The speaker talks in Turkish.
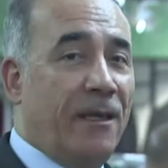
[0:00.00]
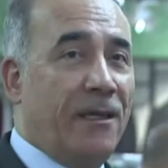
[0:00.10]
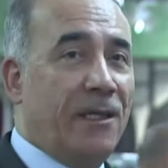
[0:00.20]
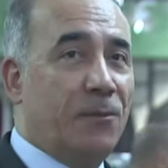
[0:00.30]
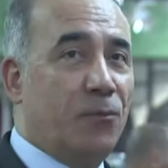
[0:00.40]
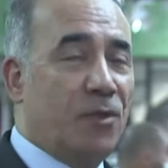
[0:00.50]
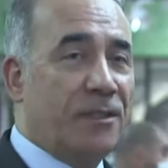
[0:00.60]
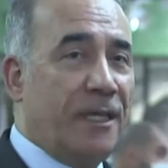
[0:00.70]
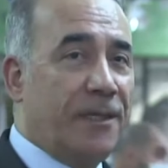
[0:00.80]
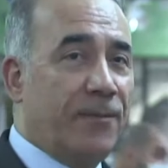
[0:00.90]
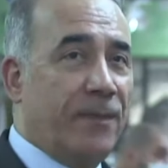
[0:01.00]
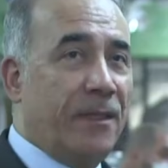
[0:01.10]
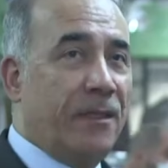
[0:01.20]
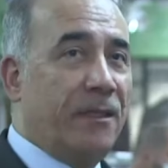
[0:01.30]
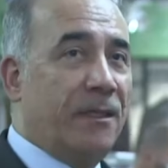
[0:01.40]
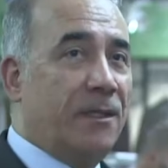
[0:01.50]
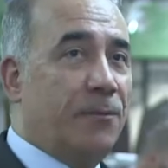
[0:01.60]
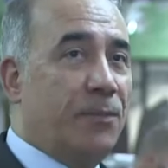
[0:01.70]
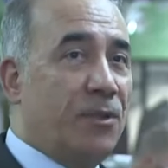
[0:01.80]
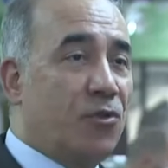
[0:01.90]
Ee, burada
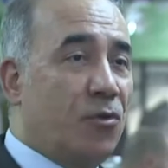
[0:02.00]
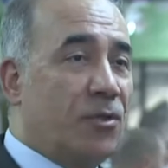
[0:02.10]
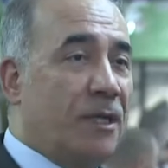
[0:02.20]
e, birçok